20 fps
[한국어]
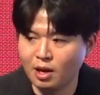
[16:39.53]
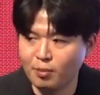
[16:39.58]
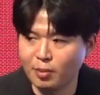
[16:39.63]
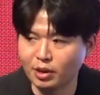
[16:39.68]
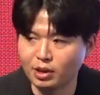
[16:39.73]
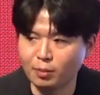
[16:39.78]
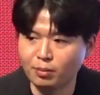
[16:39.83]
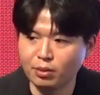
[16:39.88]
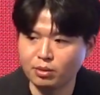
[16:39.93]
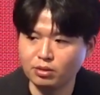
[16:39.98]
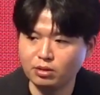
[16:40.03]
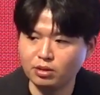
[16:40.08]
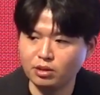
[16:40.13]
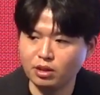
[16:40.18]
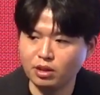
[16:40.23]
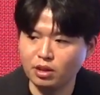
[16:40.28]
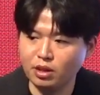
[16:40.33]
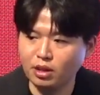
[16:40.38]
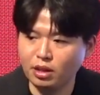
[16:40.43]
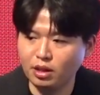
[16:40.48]

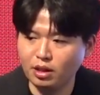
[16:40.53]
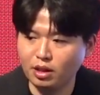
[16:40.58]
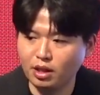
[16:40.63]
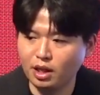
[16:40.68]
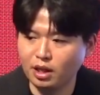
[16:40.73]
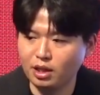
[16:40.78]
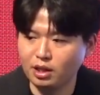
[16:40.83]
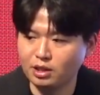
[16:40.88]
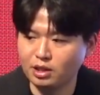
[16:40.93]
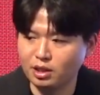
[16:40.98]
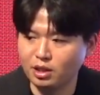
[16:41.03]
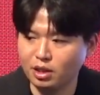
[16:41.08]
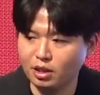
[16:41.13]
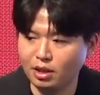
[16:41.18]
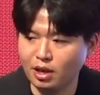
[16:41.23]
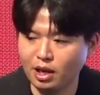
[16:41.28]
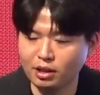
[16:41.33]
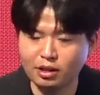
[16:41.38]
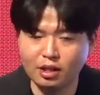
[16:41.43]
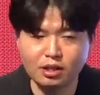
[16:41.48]
메타버스가 이제
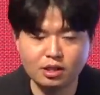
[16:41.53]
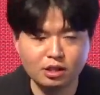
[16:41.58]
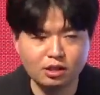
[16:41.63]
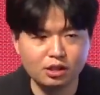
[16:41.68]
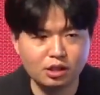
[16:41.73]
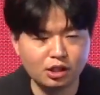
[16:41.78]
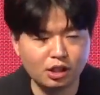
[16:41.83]
핫해지는